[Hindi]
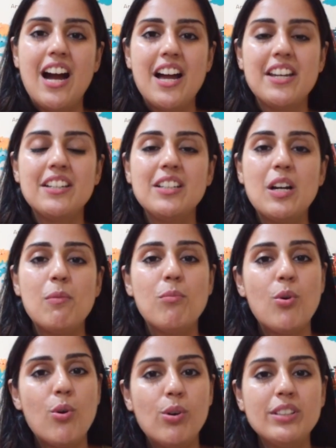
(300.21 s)
आयरन का
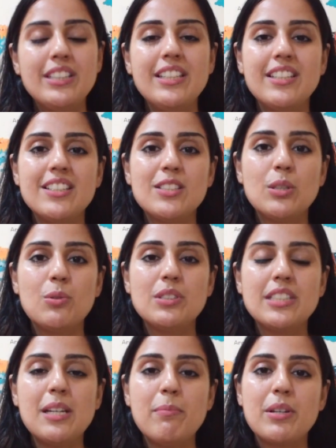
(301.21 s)
बहुत ही रिच
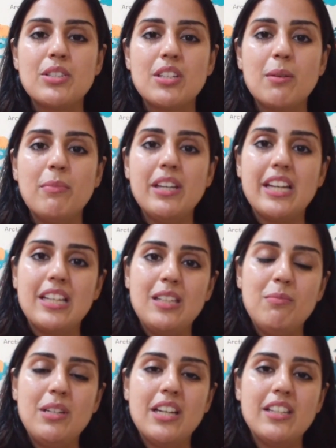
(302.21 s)
सोर्स है बच्चे में
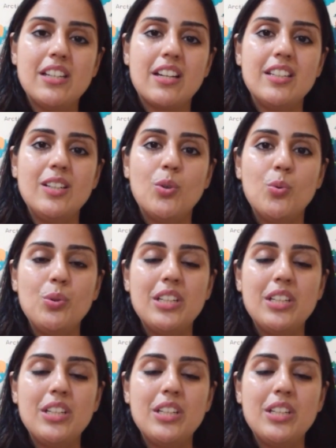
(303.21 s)
एनीमिया यानी खून